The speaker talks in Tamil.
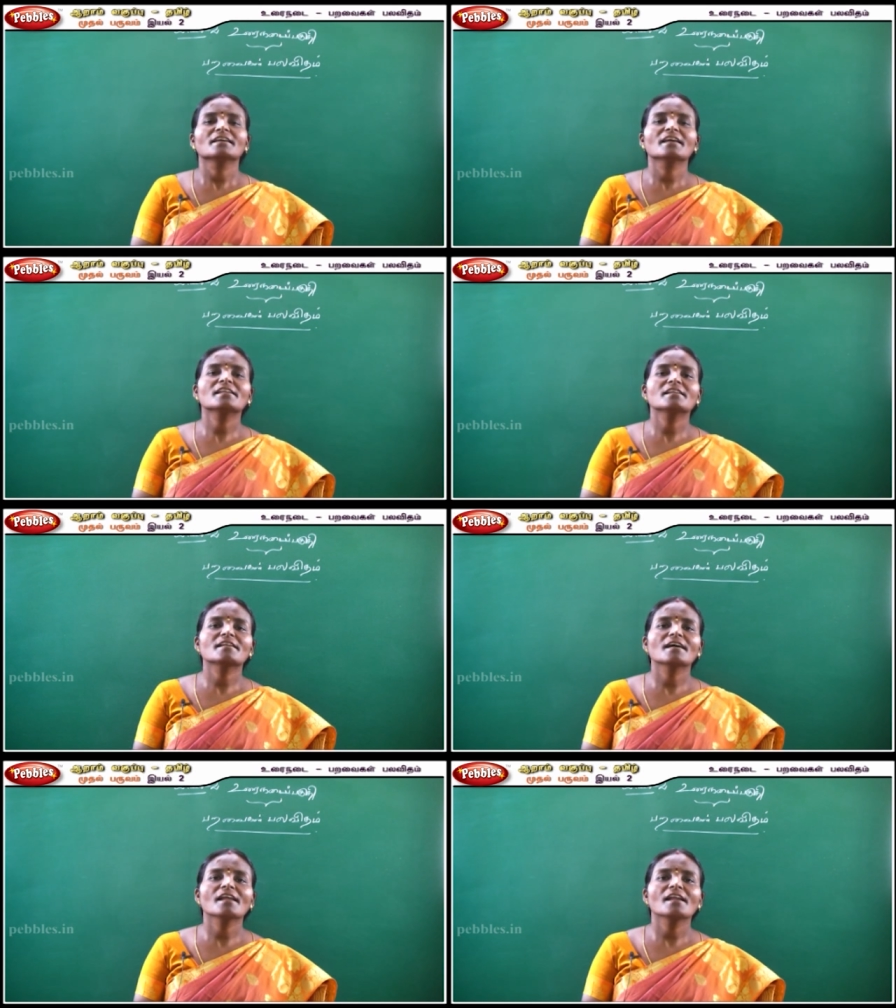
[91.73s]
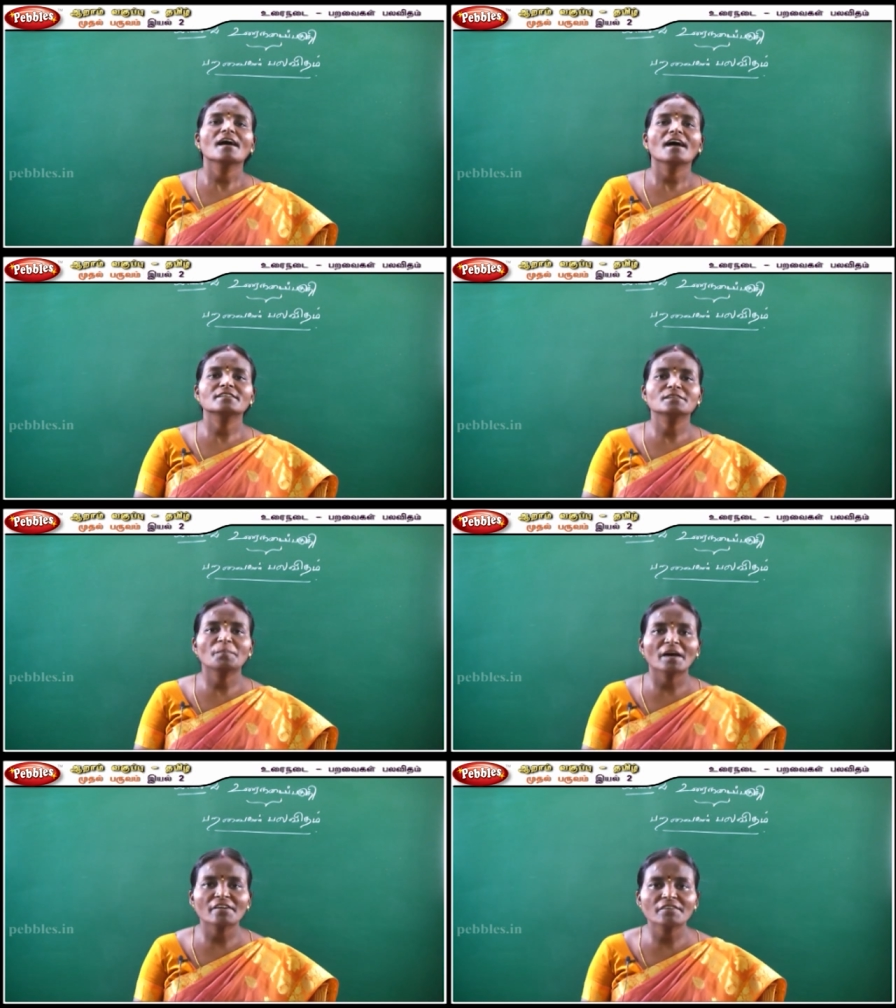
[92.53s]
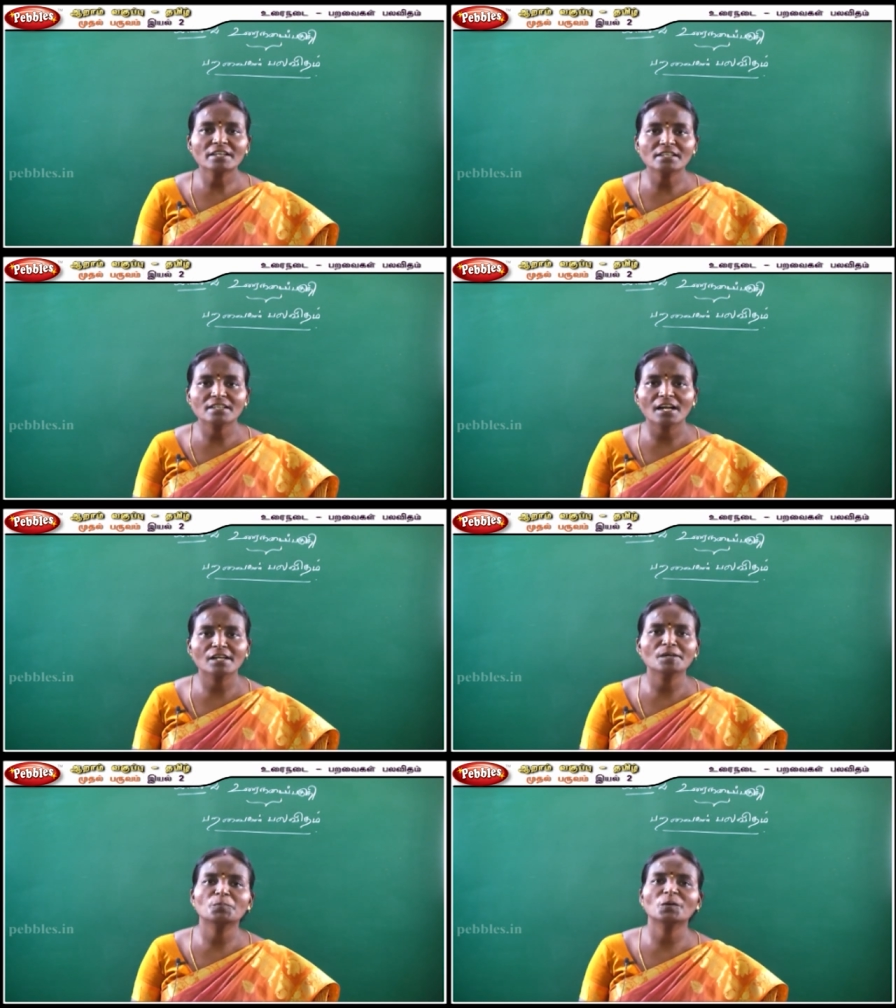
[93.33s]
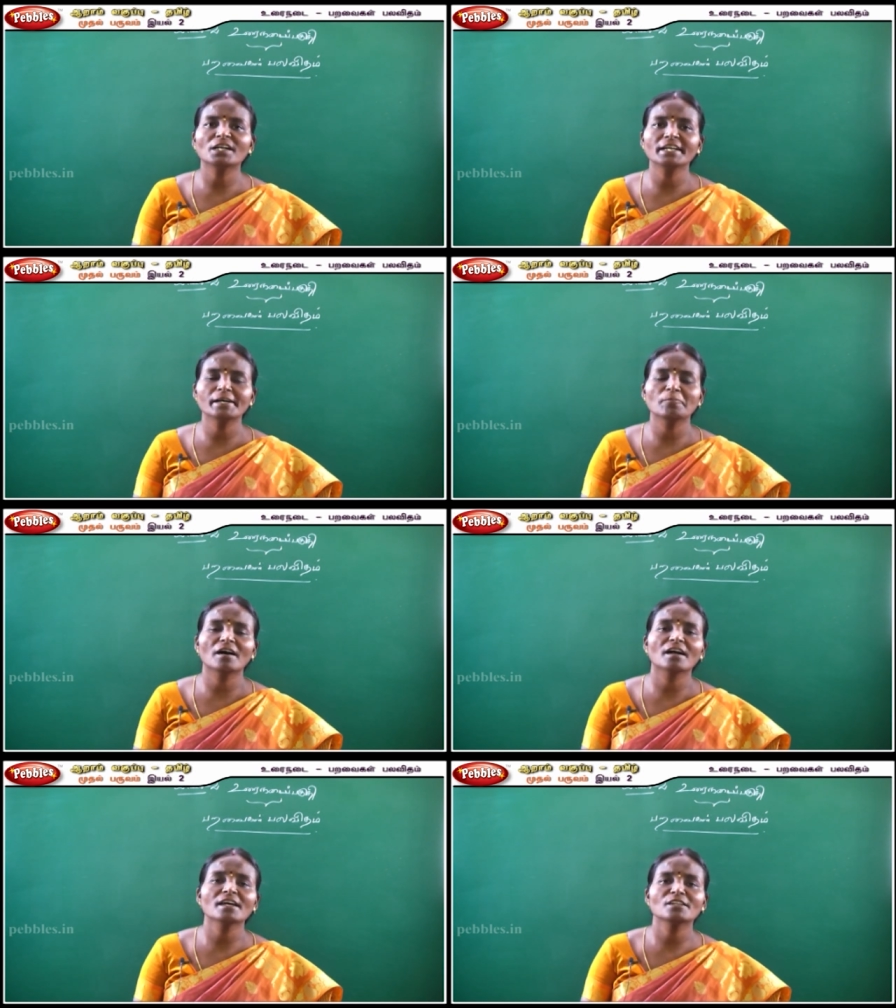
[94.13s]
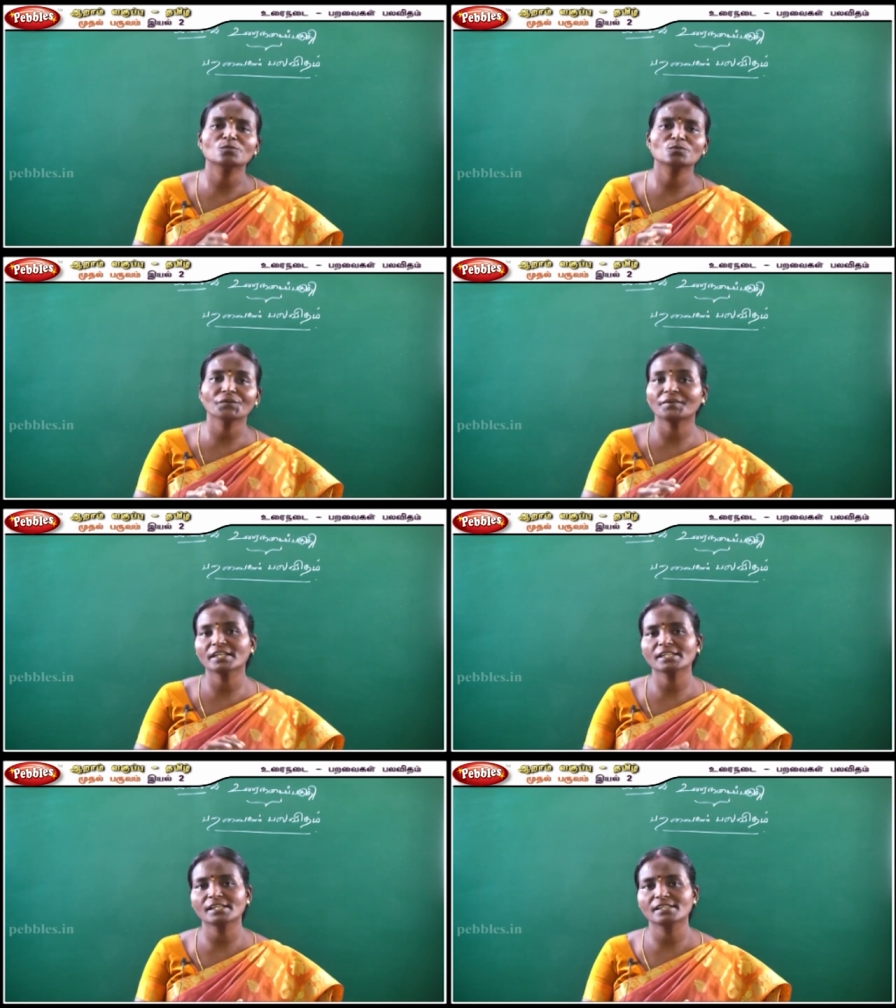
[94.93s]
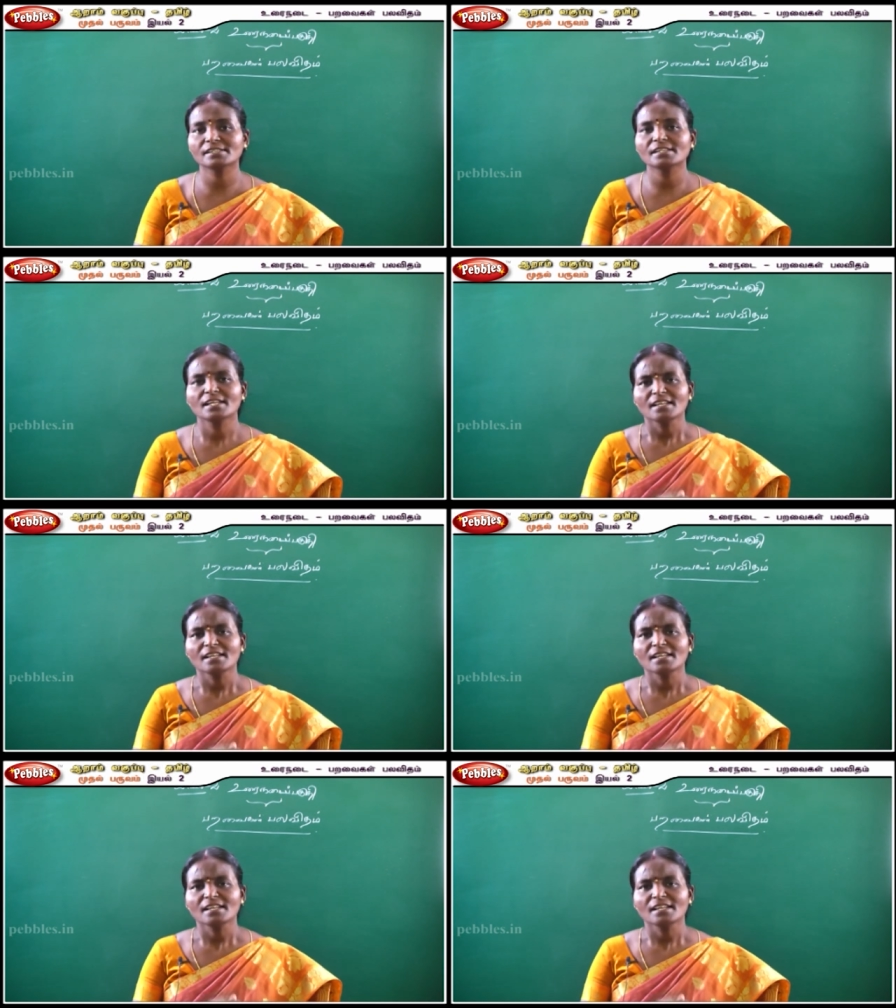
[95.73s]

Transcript: ஏனென்றால் அது பறவைகளுக்கான புகழிடமாக அந்த ஊர் விளங்குகிறது